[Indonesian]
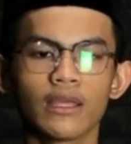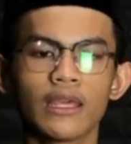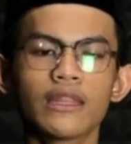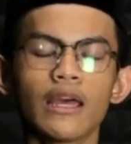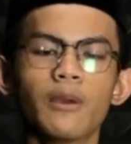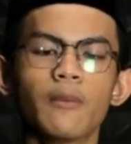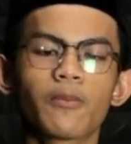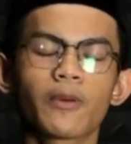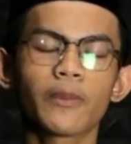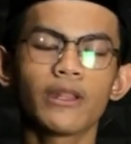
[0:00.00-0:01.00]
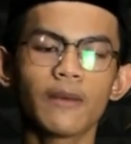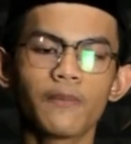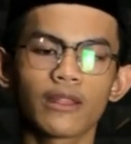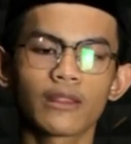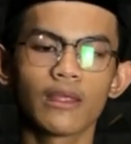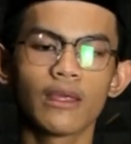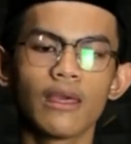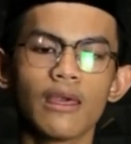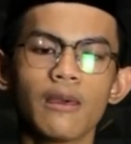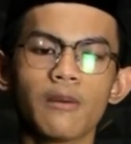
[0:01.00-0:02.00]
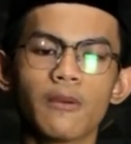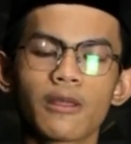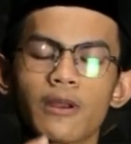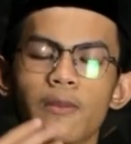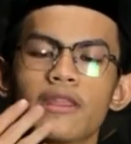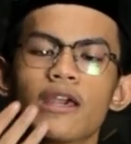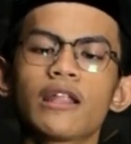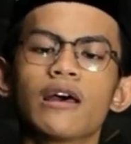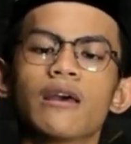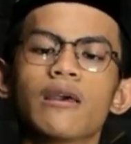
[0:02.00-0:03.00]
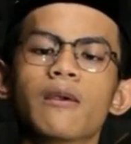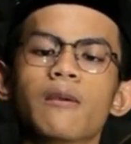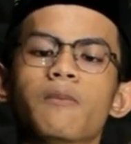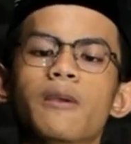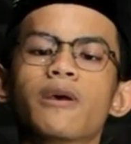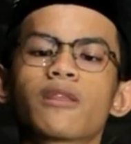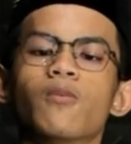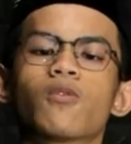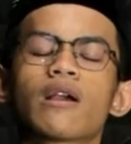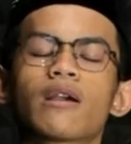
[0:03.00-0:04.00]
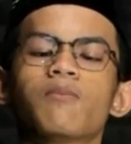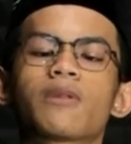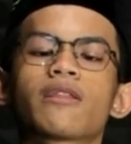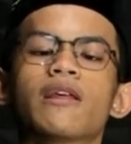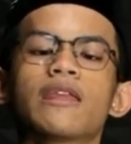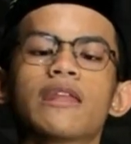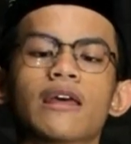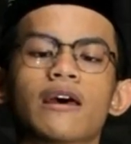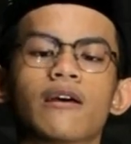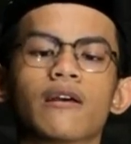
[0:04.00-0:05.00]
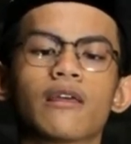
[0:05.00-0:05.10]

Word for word: Kita bebas berpendapat, bebas berbicara, bebas mengungkapkan perasaan kita.